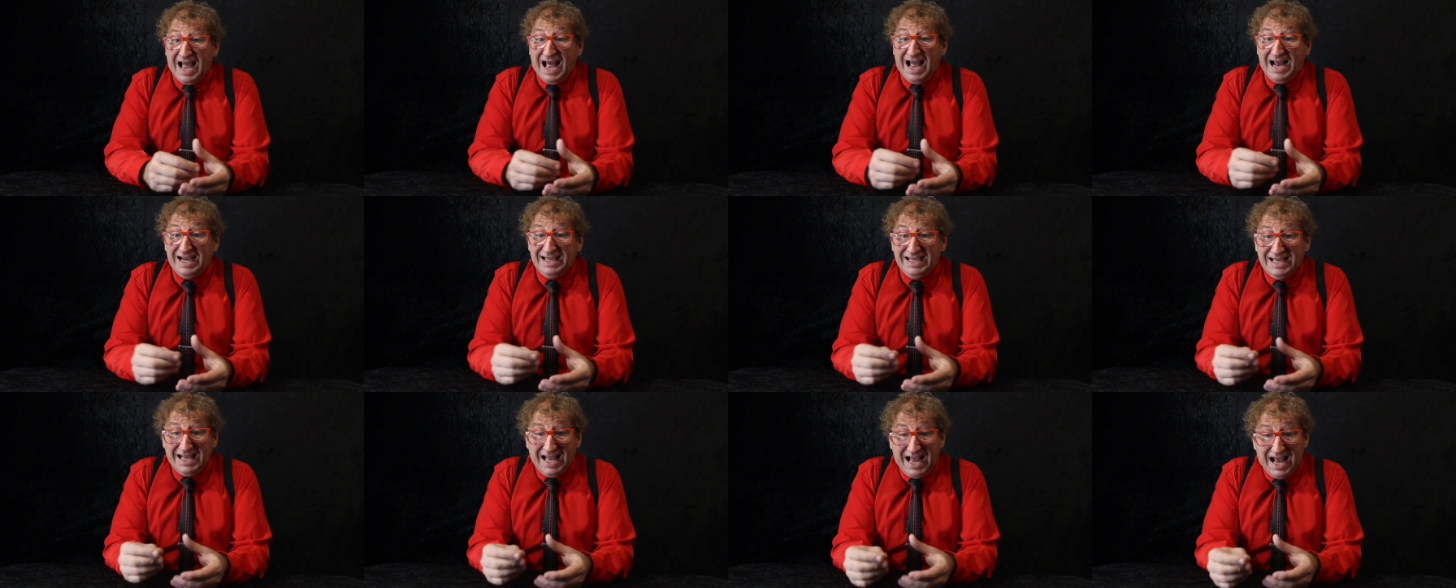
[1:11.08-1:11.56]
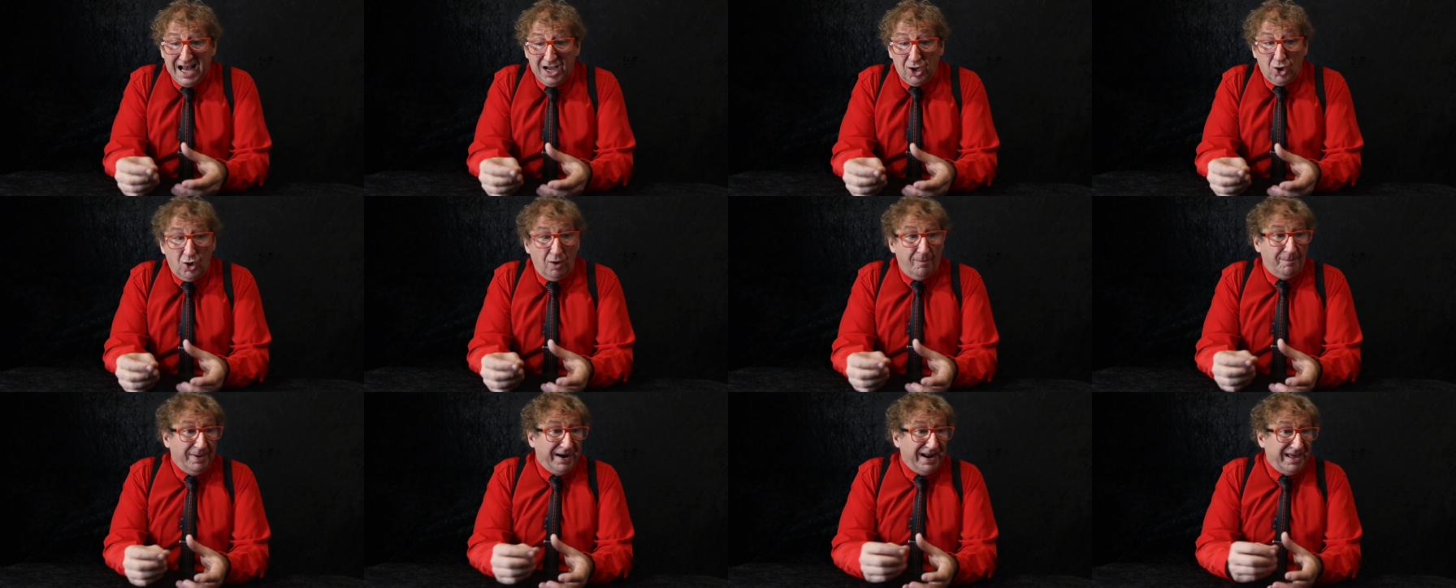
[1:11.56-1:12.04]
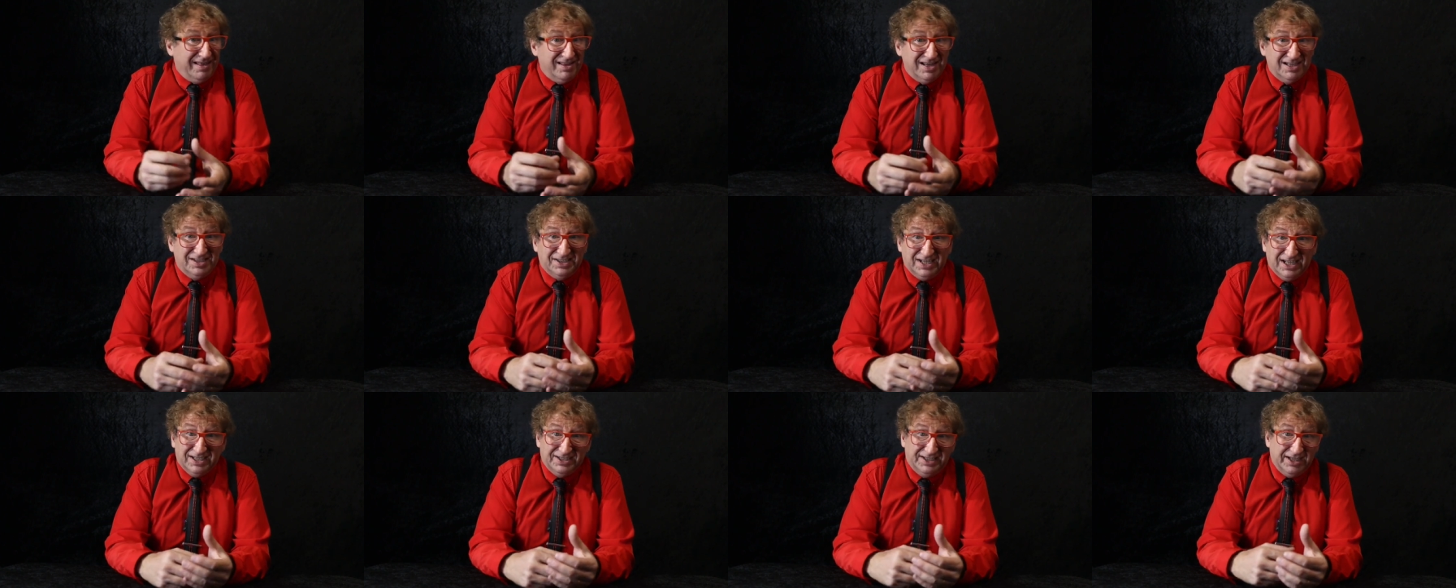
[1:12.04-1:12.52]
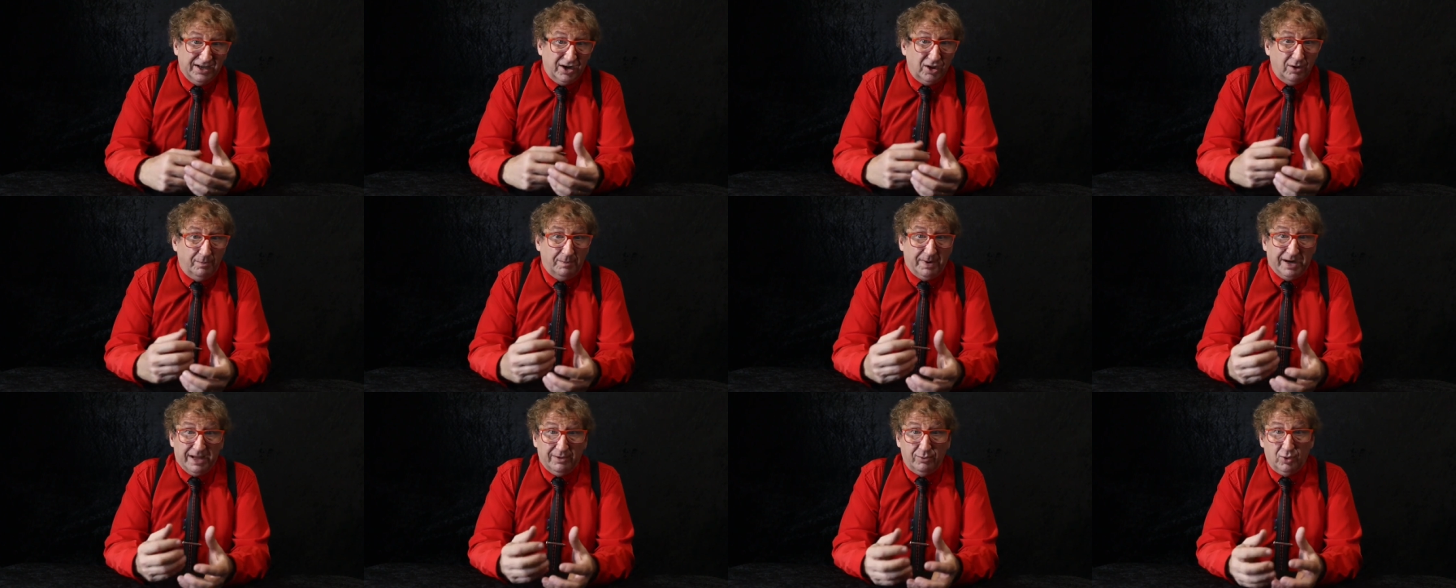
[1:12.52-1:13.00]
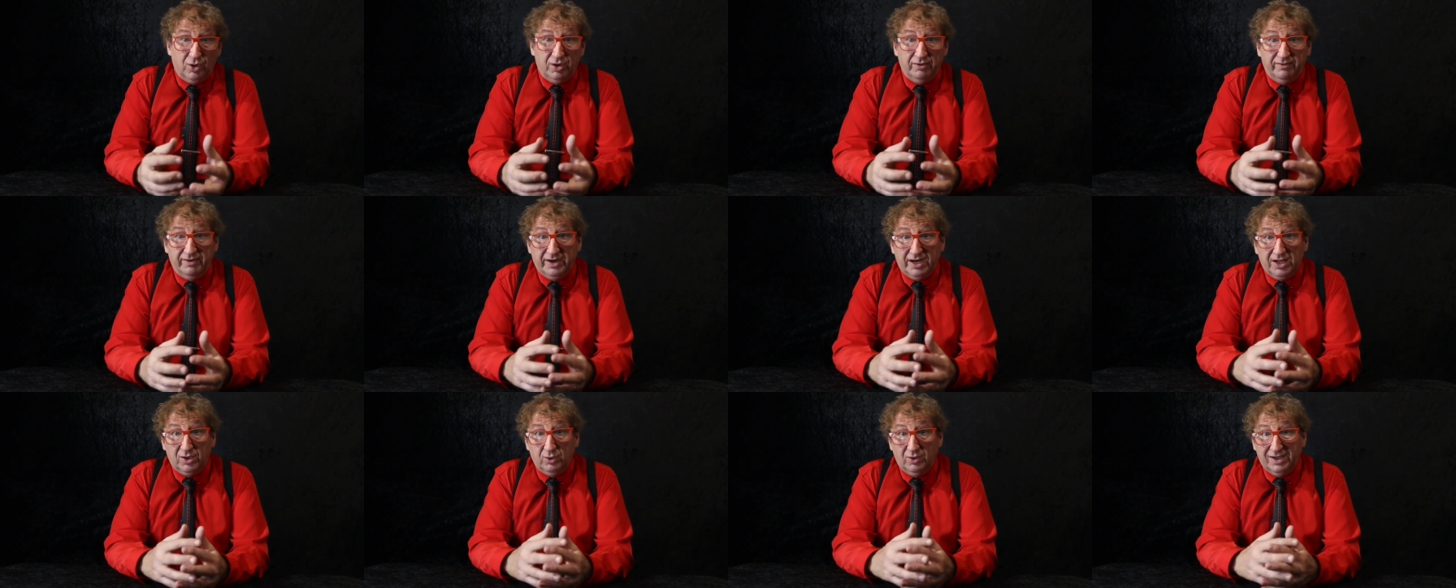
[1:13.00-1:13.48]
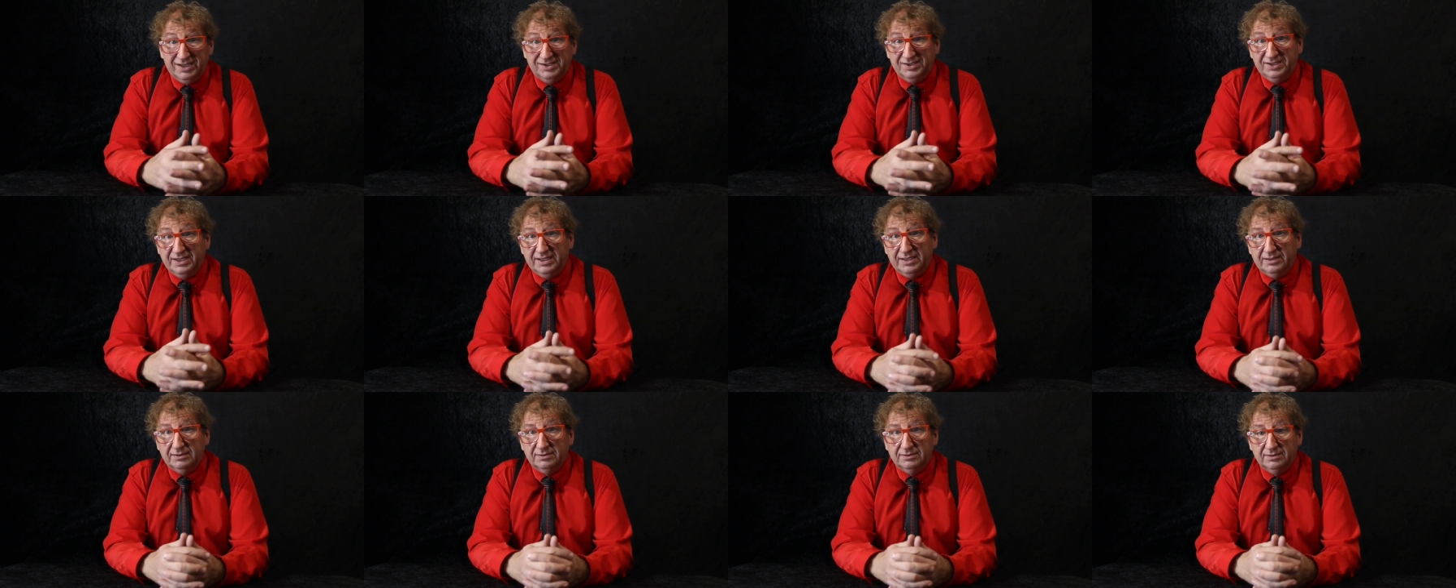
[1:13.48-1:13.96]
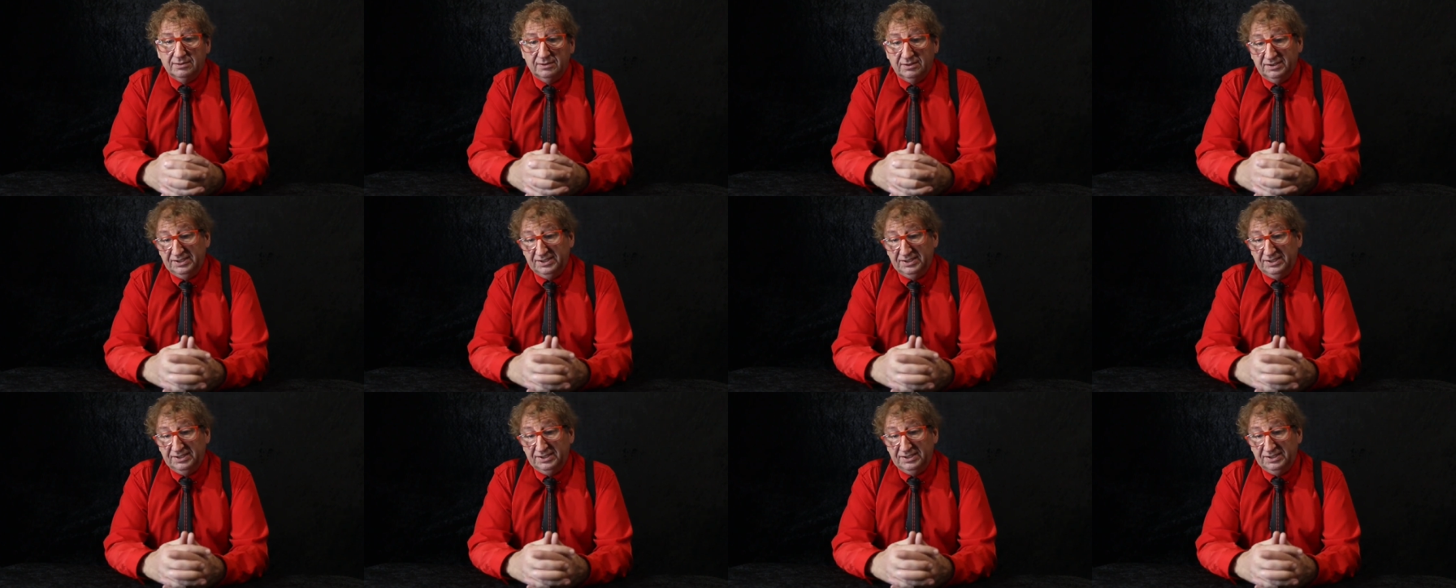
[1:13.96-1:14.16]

haría algo para deshacerlo, para volverlo a hacer?